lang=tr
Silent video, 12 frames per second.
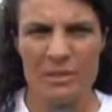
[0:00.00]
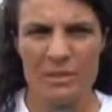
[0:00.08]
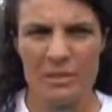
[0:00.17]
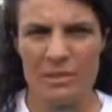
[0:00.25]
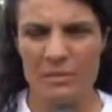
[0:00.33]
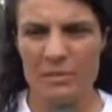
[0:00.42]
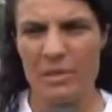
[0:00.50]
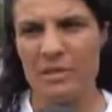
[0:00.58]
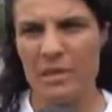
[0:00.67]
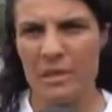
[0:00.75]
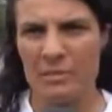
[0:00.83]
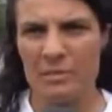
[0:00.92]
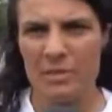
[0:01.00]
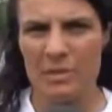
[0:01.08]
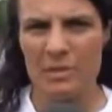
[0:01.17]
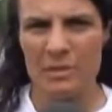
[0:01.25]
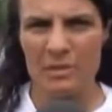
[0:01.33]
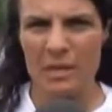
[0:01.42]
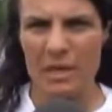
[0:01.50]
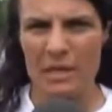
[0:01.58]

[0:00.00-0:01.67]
ki e, milli takımın e,